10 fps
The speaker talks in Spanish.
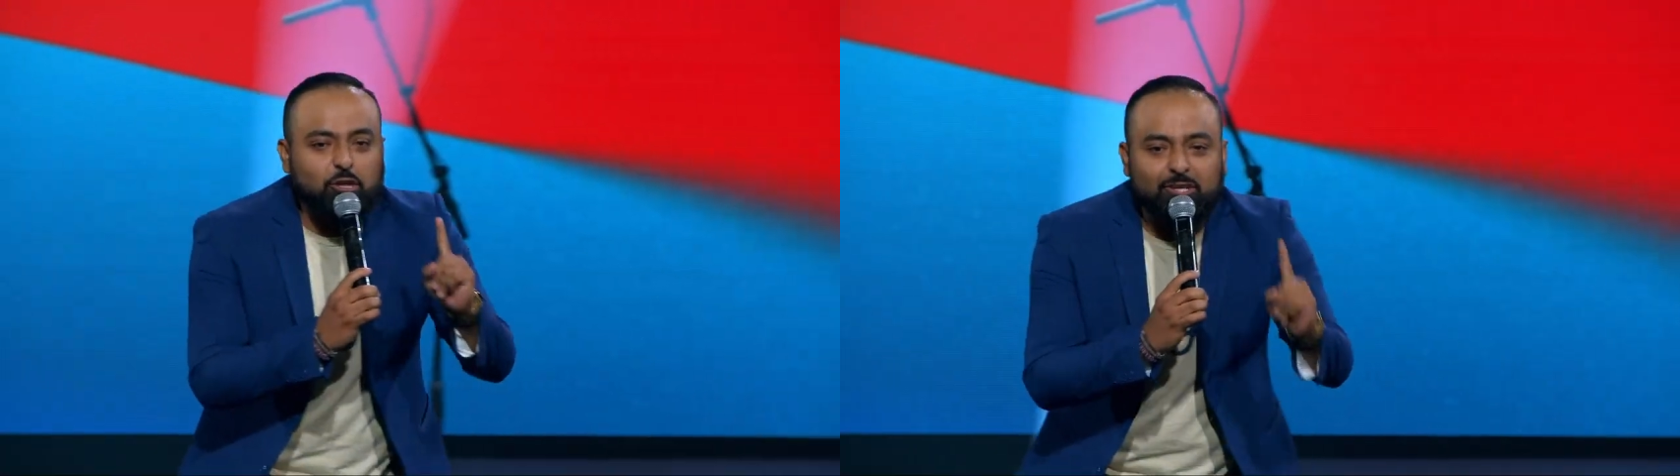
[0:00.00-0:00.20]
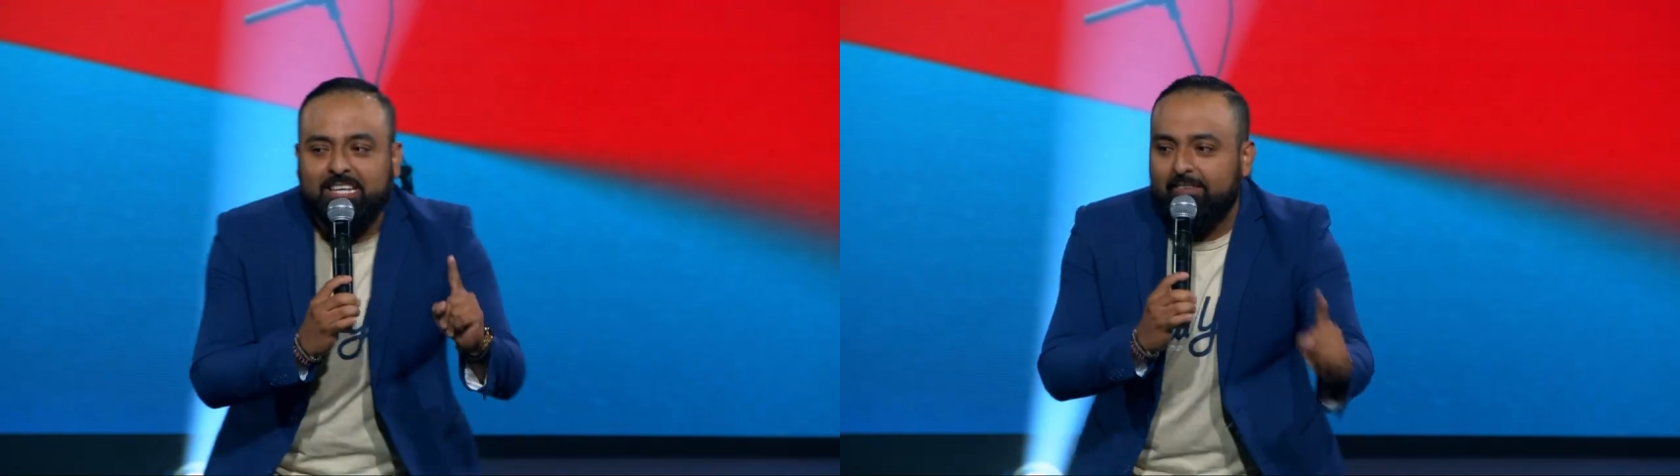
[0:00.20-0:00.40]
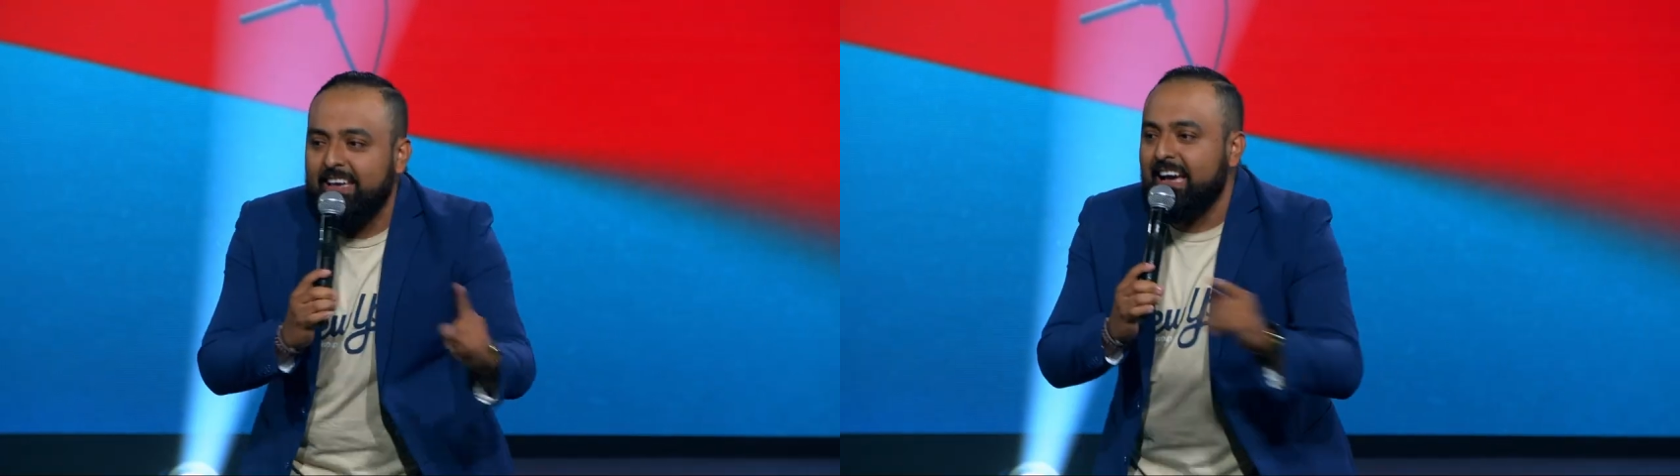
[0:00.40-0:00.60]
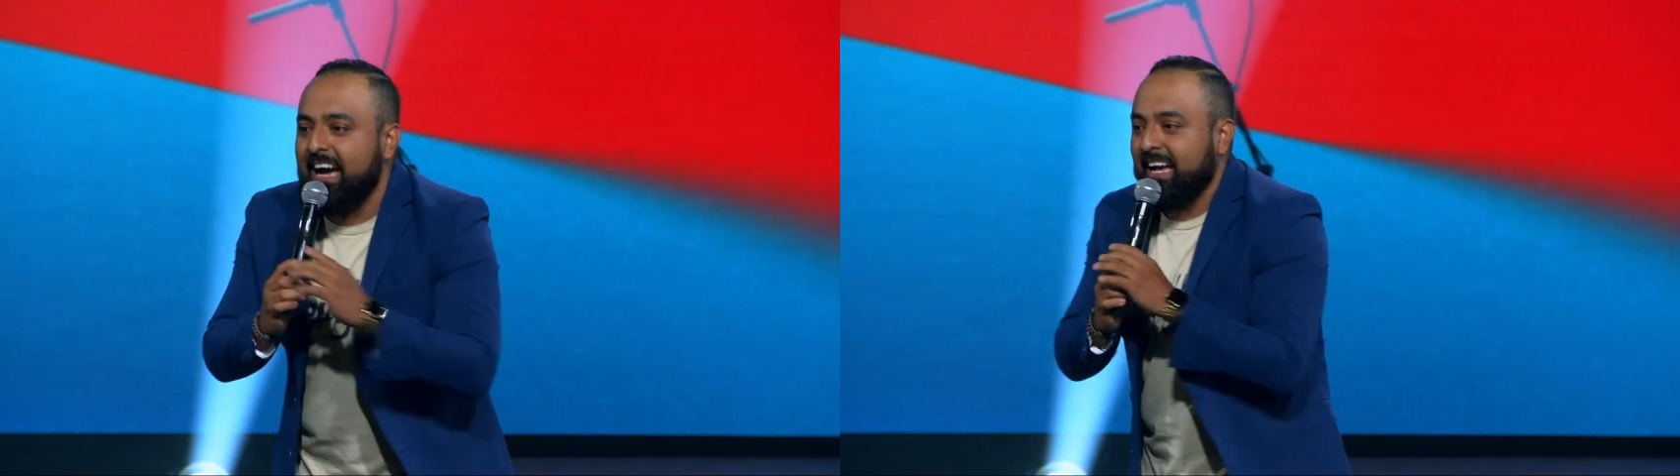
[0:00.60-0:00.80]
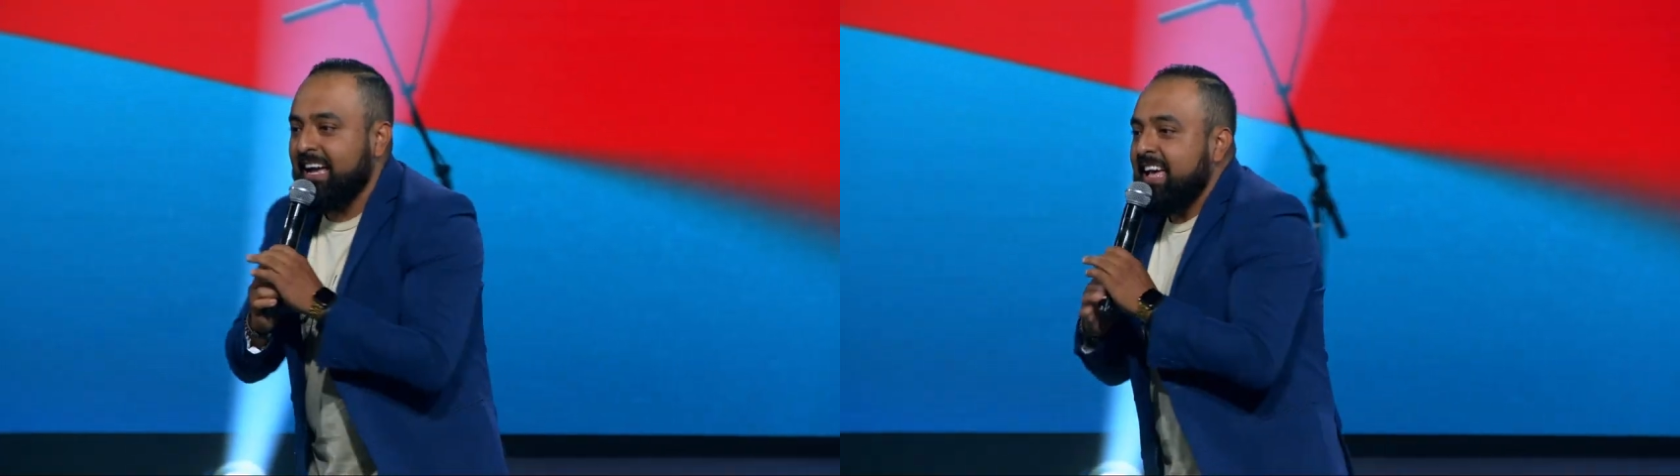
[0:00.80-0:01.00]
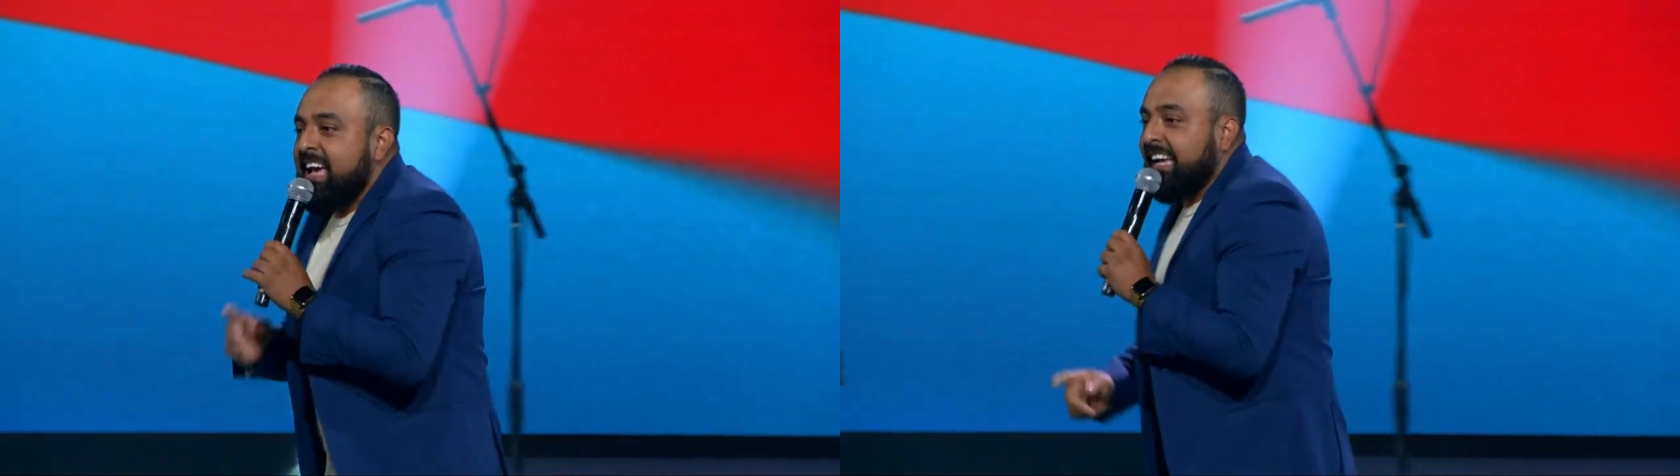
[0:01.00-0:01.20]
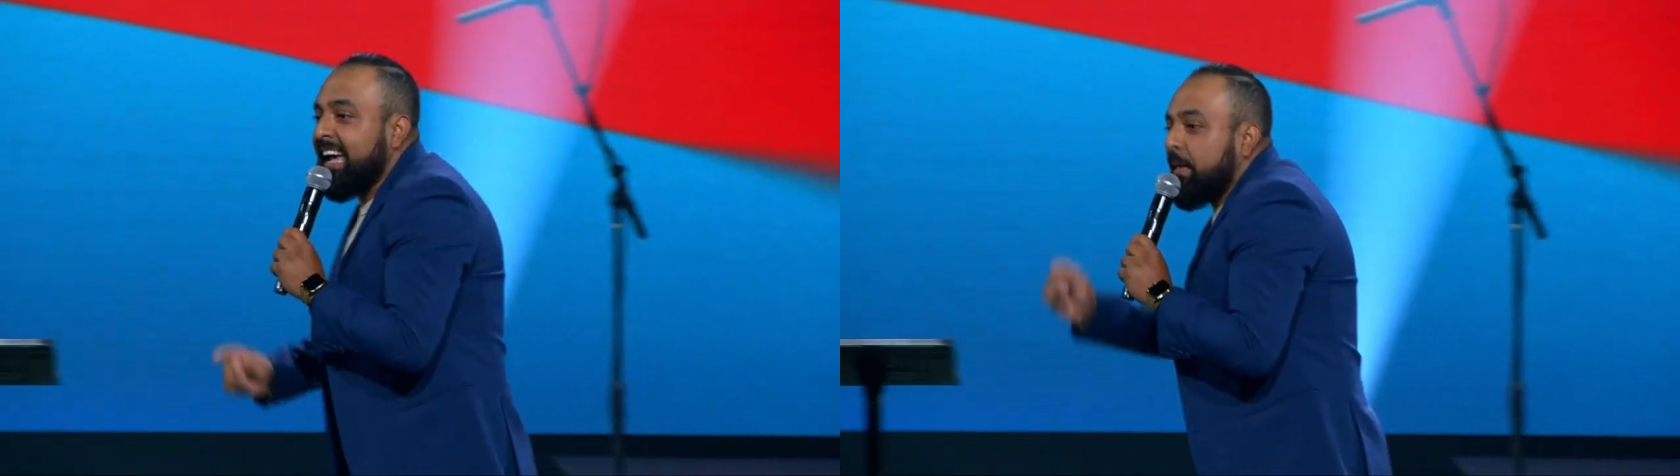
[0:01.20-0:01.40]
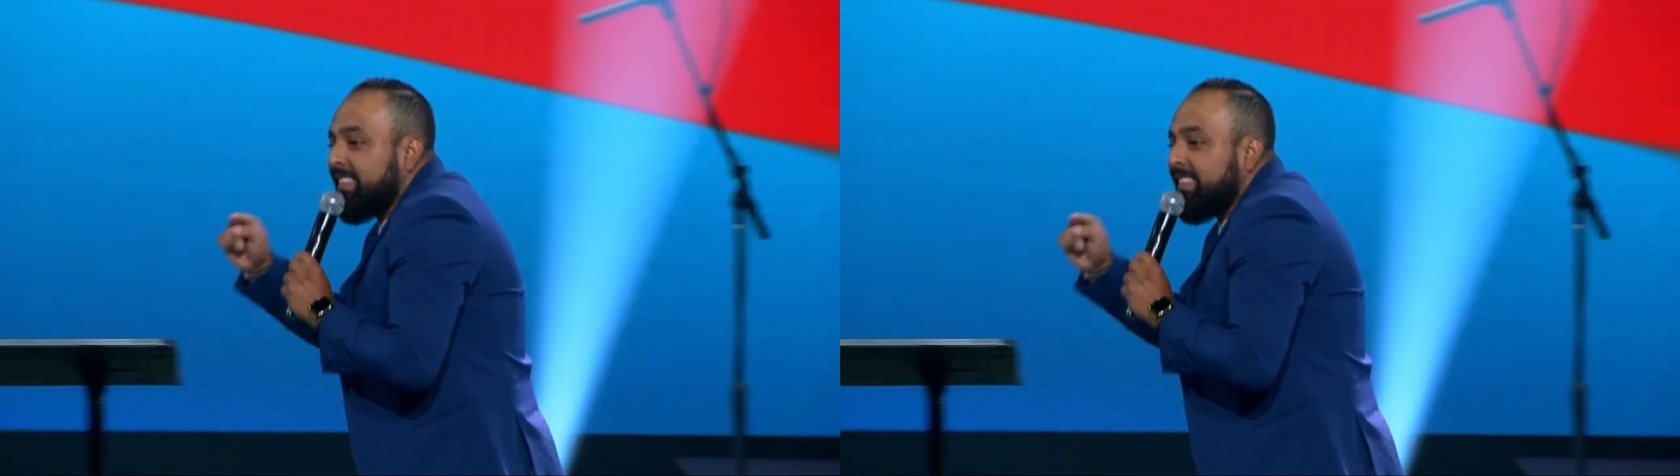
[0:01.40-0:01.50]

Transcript: no sabían que